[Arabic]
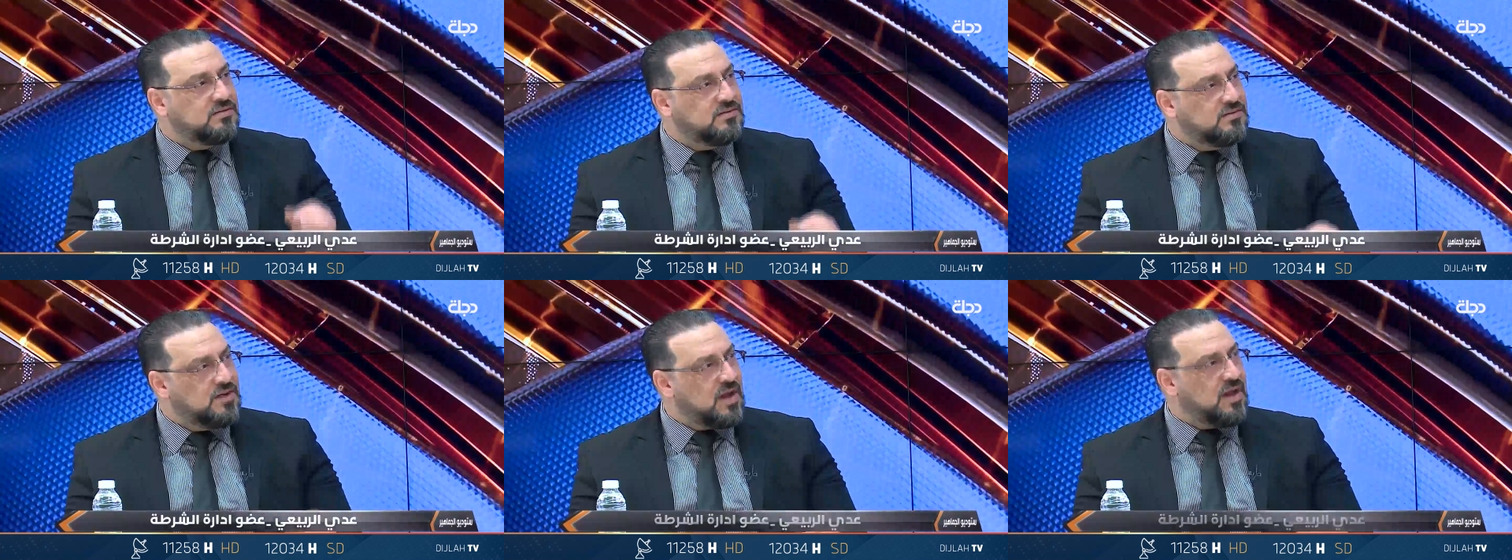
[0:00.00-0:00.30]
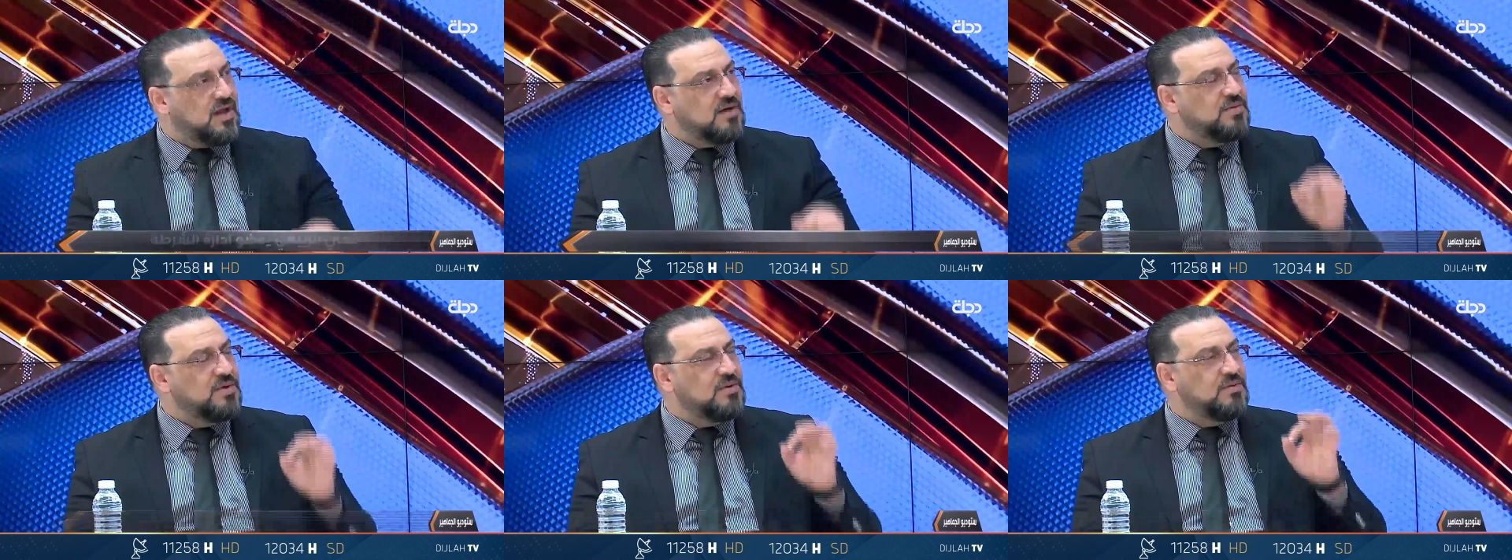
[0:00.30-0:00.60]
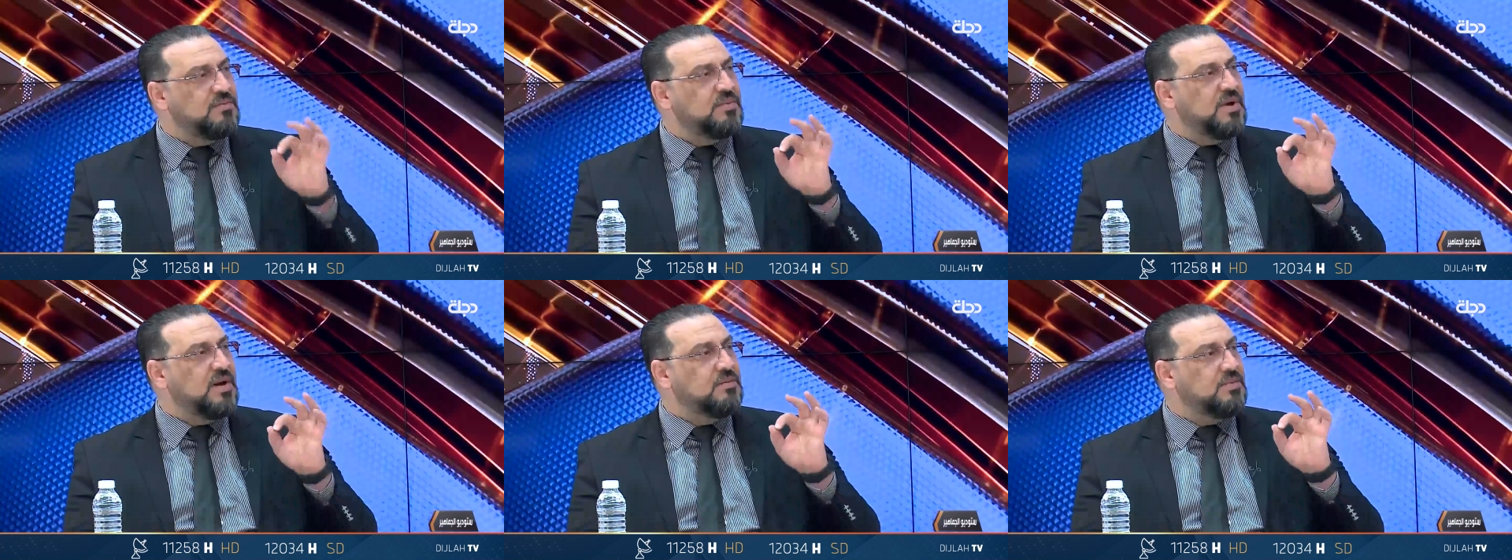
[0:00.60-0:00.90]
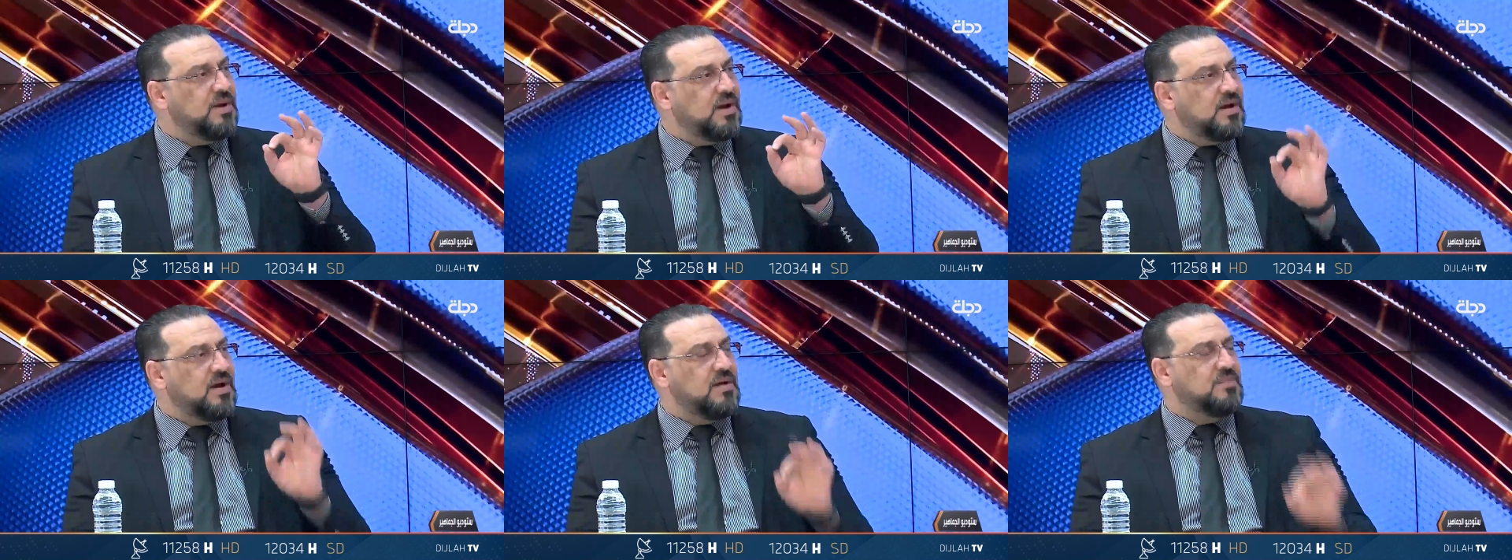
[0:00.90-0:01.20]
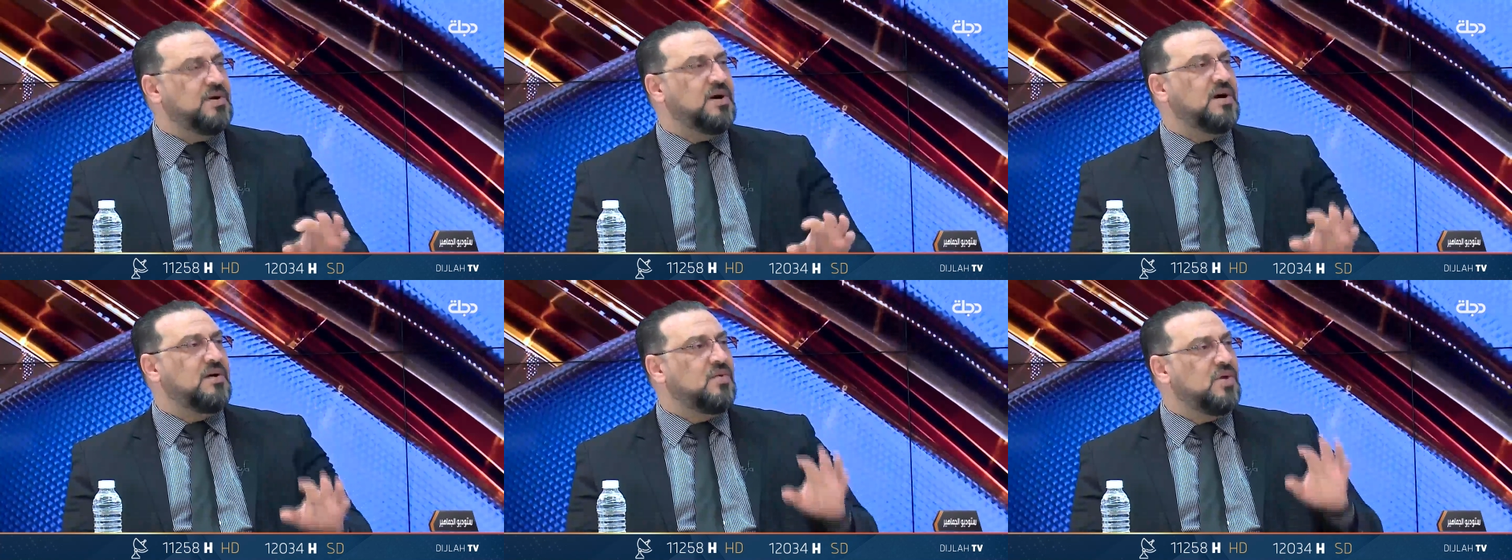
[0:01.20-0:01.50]
دقه
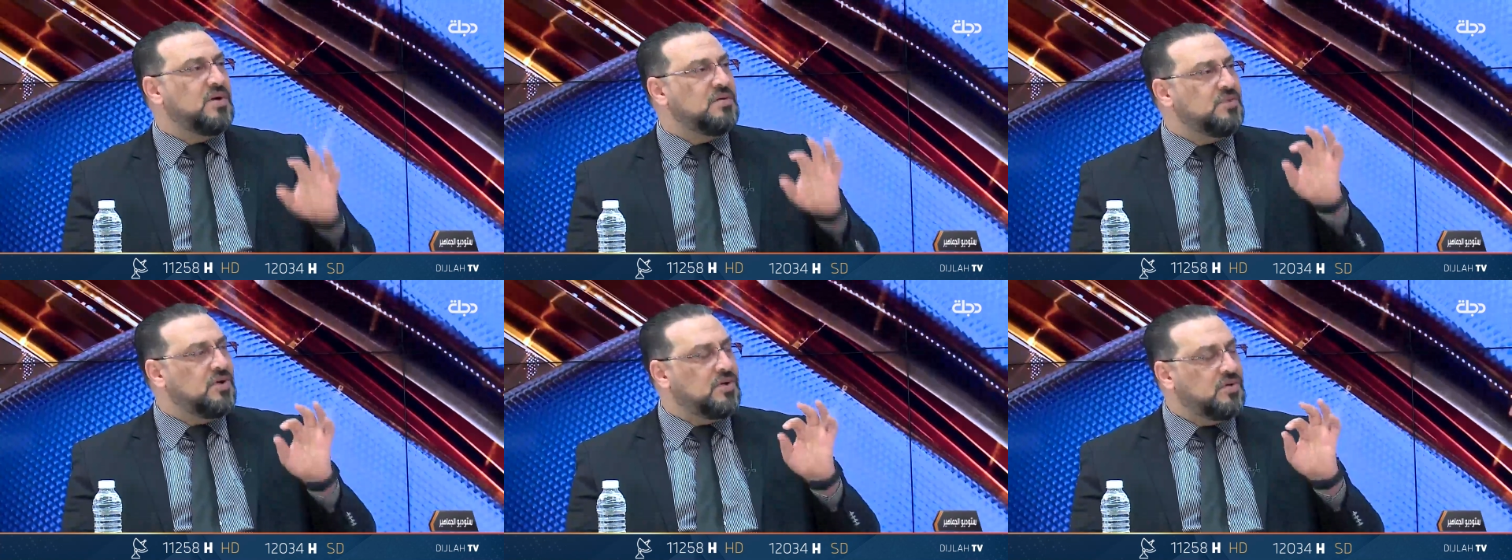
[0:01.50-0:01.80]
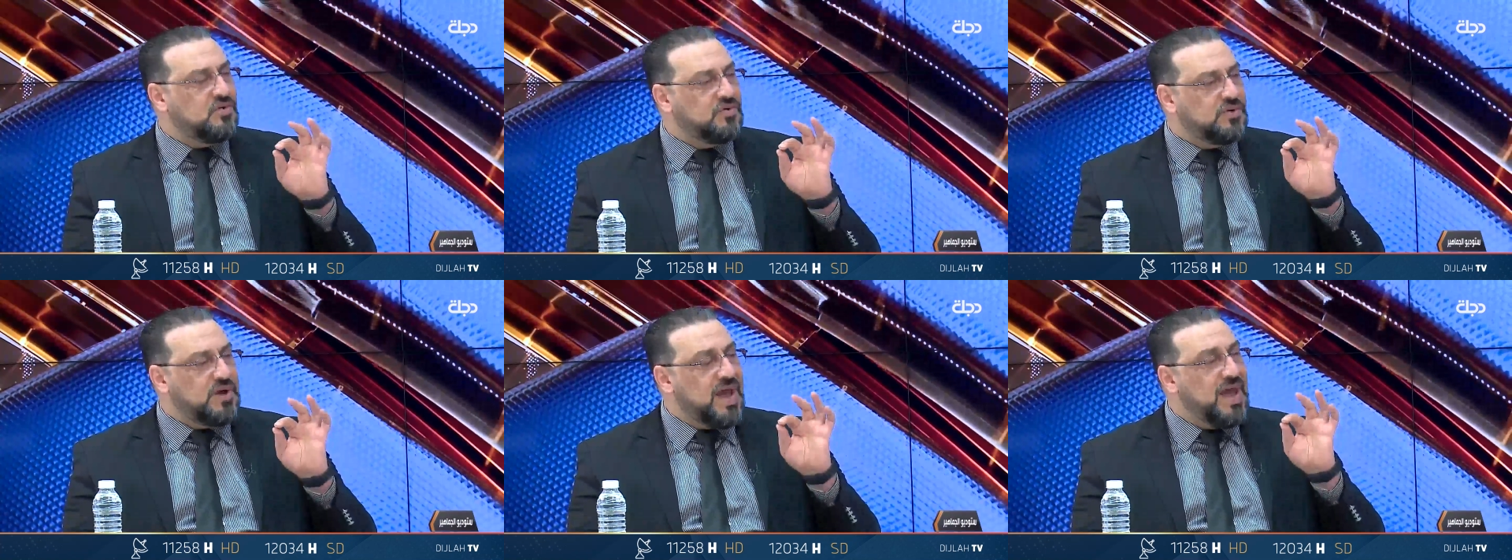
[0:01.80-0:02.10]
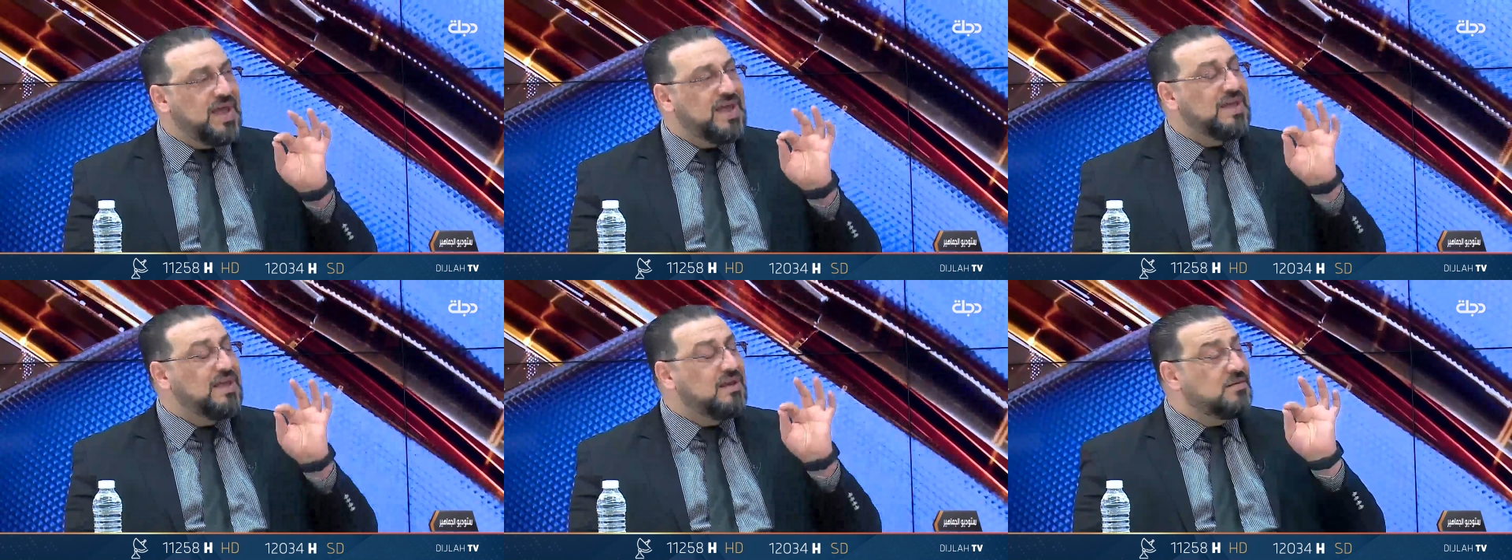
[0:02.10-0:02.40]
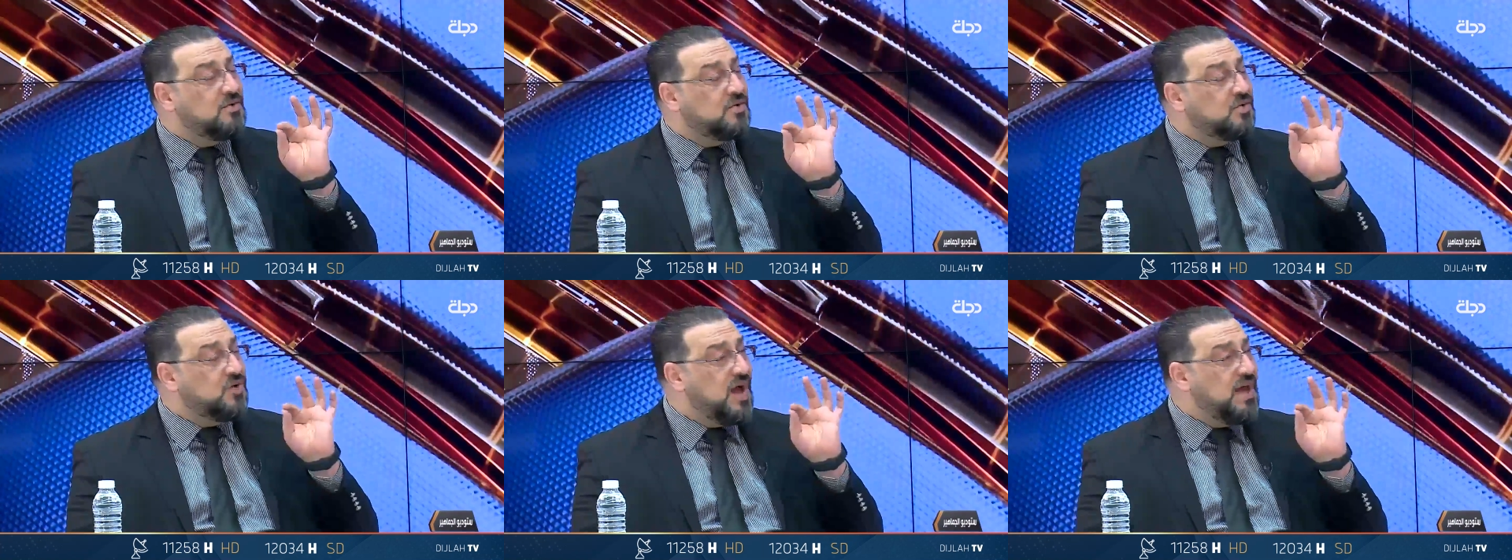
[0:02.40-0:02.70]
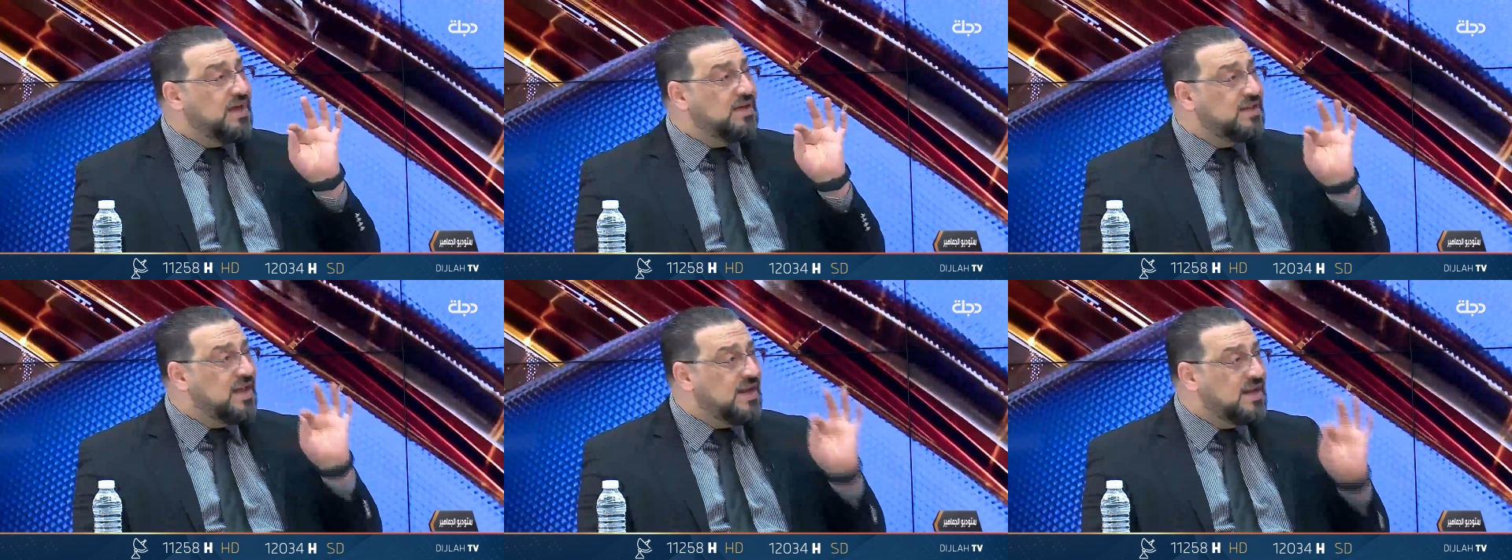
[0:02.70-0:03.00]
بالخبر ويمكنون اي
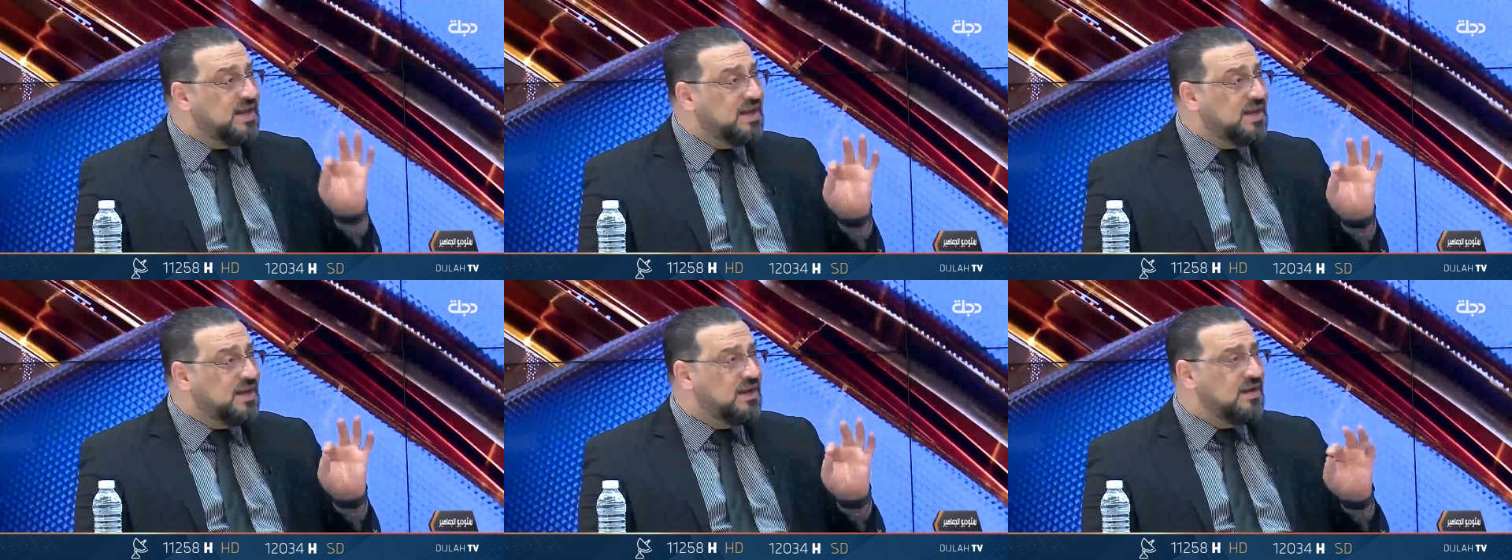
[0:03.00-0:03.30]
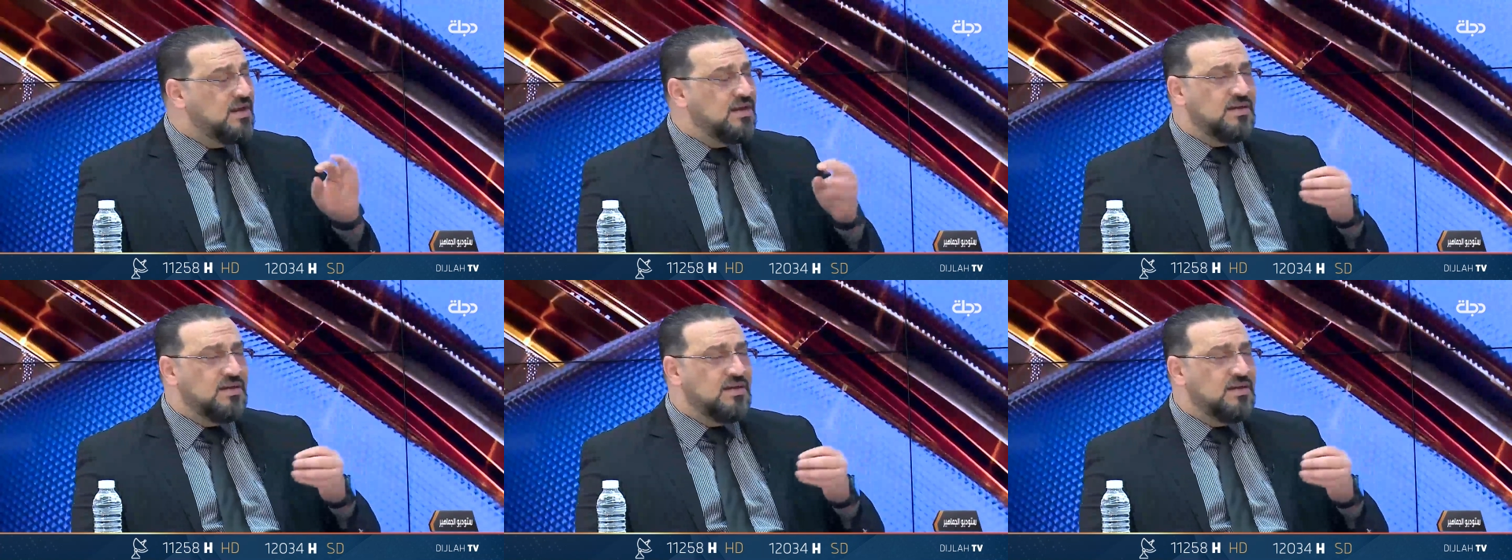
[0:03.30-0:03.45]
اي دليل